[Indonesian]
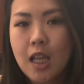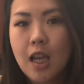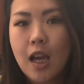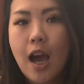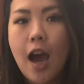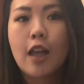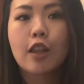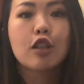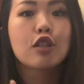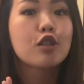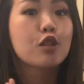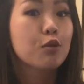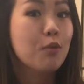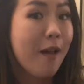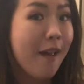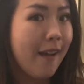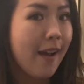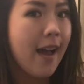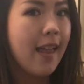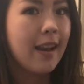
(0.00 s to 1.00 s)
atau
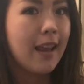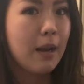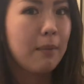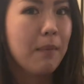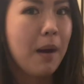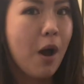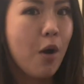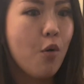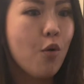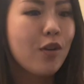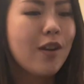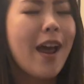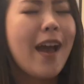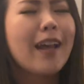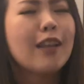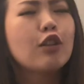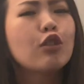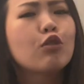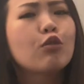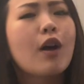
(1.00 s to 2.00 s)
sesuai yang kalian mau.
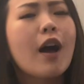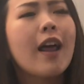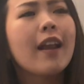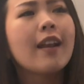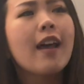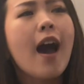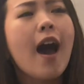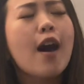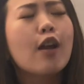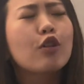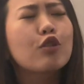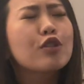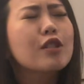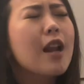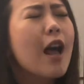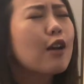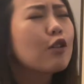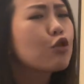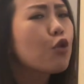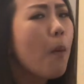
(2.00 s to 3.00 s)
Nah itu tuh kalian harus
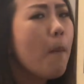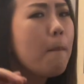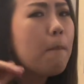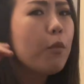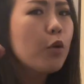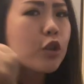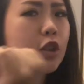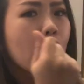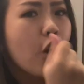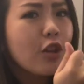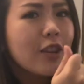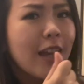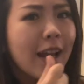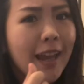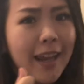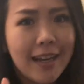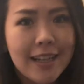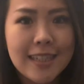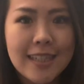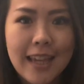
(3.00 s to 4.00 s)
langsung muter
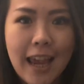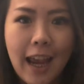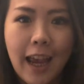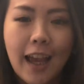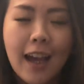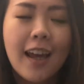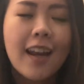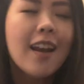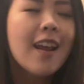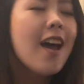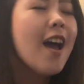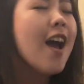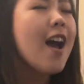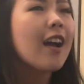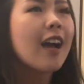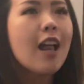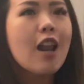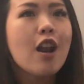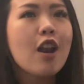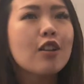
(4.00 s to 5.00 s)
otak in a second.
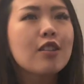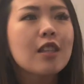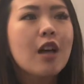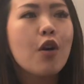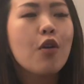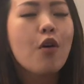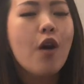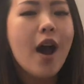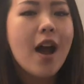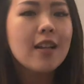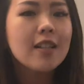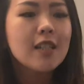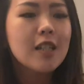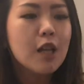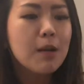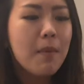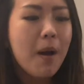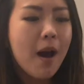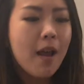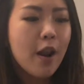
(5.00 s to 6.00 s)
Kalian harus tahu
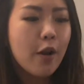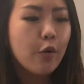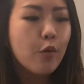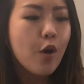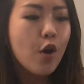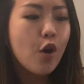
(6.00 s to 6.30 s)
anjir makanan gue